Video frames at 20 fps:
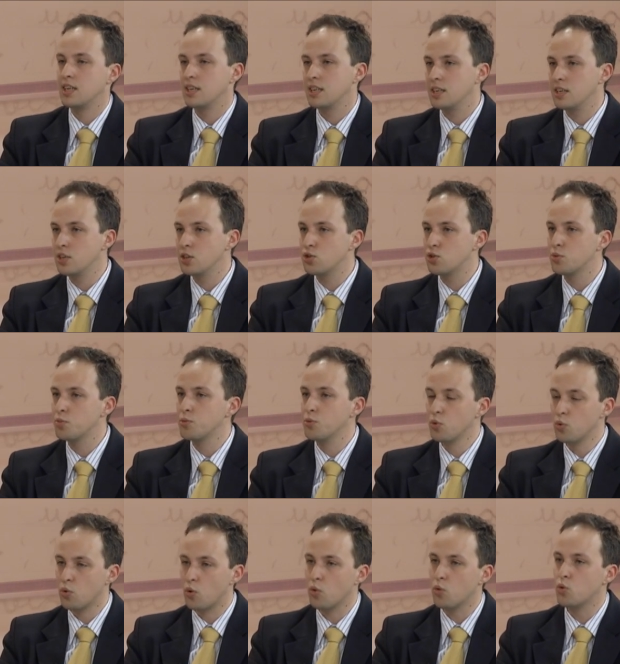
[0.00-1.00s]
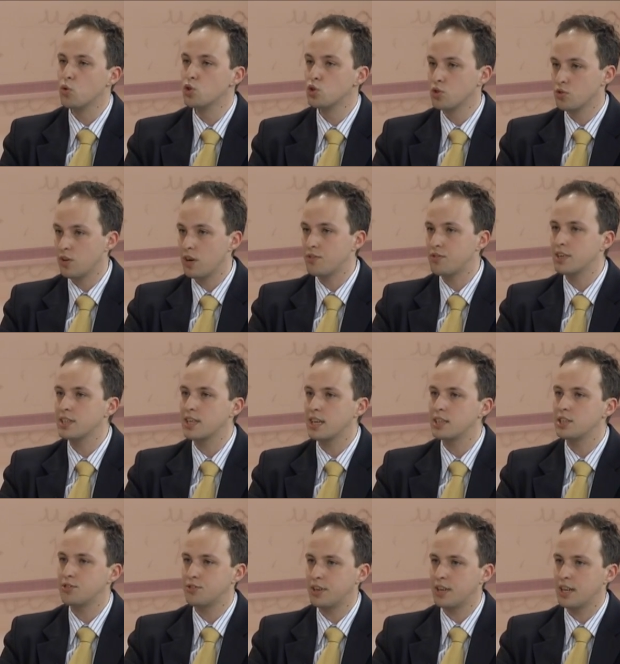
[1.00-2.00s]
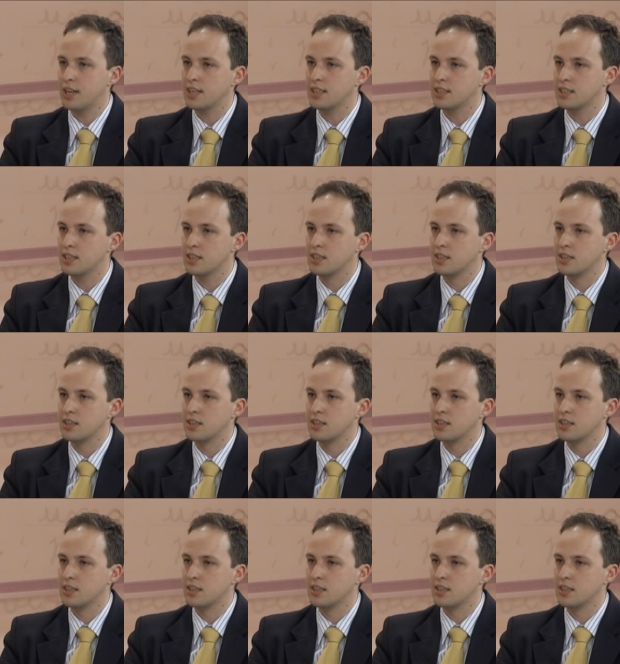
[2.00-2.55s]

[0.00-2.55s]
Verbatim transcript: E isso, num concurso, vai fazer a diferença.